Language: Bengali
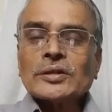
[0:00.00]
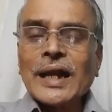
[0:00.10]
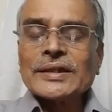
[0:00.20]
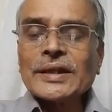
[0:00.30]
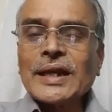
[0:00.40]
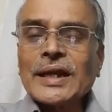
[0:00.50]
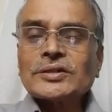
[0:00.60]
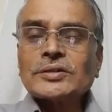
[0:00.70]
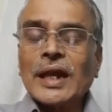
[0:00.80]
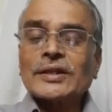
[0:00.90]
তাদের কাছ
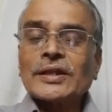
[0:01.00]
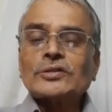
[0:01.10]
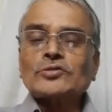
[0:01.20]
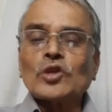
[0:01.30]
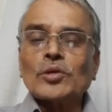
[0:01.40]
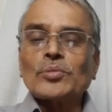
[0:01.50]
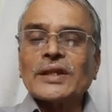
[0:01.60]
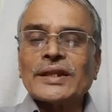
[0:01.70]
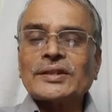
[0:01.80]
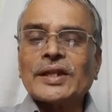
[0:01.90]
তাদের জন্ম
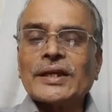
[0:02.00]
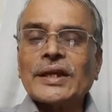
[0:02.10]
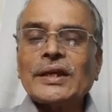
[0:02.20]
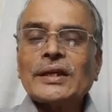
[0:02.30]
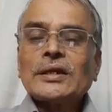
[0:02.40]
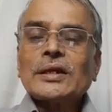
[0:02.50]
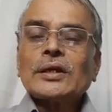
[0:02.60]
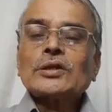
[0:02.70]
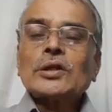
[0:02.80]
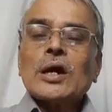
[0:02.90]
তারিখ থেকে
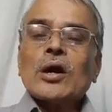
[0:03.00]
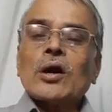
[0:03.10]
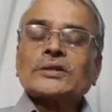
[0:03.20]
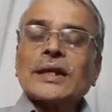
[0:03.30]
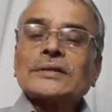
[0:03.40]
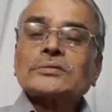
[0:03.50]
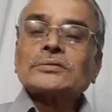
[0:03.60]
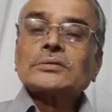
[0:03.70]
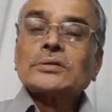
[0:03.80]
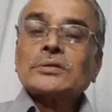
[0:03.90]
অর্থাৎ
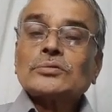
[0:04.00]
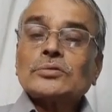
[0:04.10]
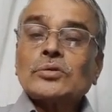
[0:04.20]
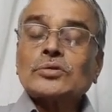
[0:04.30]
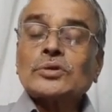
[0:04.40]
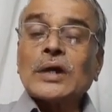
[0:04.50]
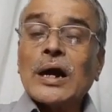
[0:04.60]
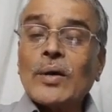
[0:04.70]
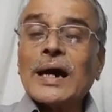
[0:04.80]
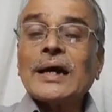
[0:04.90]
দুধ
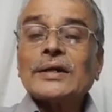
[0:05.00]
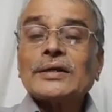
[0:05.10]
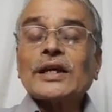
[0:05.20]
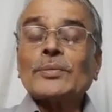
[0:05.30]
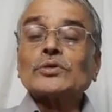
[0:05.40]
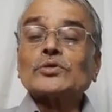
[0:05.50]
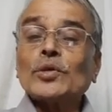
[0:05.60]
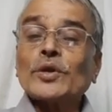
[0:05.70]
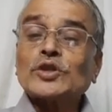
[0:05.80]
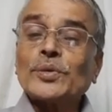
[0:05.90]
খাওয়া এবং
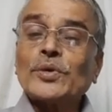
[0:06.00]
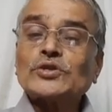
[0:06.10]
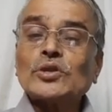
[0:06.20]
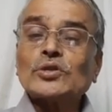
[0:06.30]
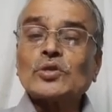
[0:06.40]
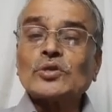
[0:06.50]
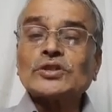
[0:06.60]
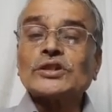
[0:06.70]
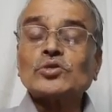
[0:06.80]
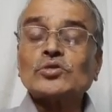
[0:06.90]
দুই বছর পর্যন্ত
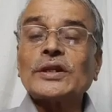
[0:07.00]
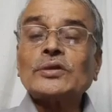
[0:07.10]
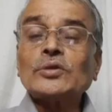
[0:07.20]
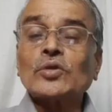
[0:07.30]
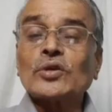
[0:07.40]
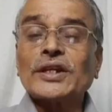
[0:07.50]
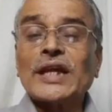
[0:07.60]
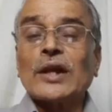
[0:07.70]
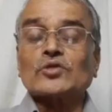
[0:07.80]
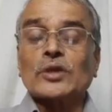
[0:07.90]
শিশুদের রোগ
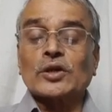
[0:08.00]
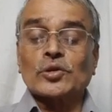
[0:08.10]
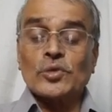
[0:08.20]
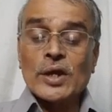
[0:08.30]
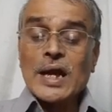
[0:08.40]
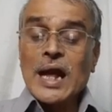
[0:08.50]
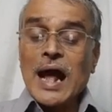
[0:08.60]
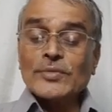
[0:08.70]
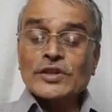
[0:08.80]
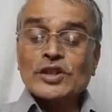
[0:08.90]
নিয়ে আলোচনা করব।
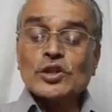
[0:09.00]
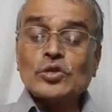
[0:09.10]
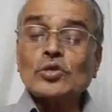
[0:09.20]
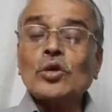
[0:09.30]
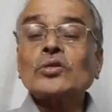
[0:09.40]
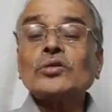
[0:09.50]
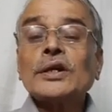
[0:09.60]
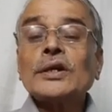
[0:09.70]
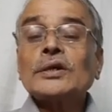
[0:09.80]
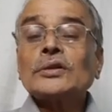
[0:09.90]
আমি শিশু রোগ
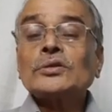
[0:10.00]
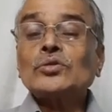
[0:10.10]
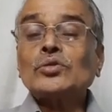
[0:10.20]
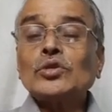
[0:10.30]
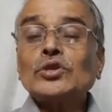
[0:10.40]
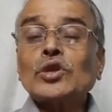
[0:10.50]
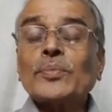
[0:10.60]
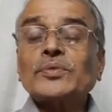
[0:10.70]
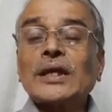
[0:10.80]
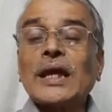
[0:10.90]
দুই
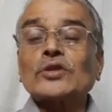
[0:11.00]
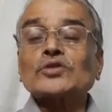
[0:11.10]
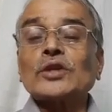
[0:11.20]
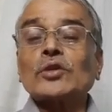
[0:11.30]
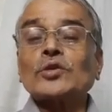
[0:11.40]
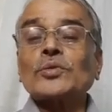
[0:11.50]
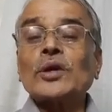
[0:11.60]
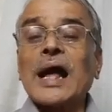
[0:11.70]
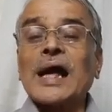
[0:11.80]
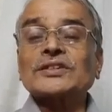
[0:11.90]
সপ্তাহে আলোচনা
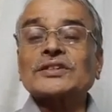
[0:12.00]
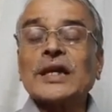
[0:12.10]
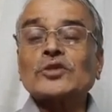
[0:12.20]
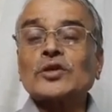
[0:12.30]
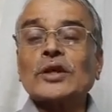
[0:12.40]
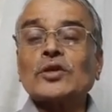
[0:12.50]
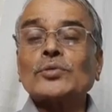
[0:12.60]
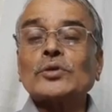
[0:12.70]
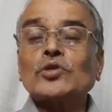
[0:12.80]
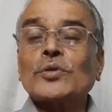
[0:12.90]
করব আজকে আলোচনা
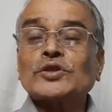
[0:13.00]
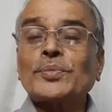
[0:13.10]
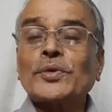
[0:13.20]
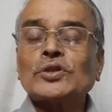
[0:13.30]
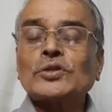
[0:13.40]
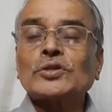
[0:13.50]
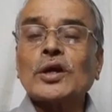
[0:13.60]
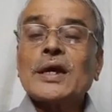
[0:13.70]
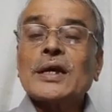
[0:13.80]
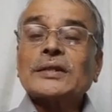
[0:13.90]
করব দুই বছর
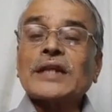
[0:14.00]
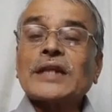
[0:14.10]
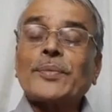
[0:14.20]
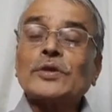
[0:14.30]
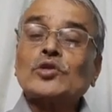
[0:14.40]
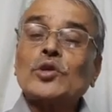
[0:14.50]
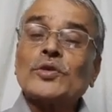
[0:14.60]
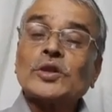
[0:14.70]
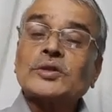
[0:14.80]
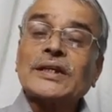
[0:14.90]
পর্যন্ত তারপর
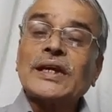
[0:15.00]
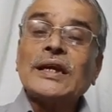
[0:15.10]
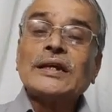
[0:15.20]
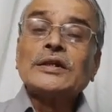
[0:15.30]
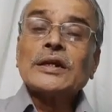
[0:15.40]
দুই বছর থেকে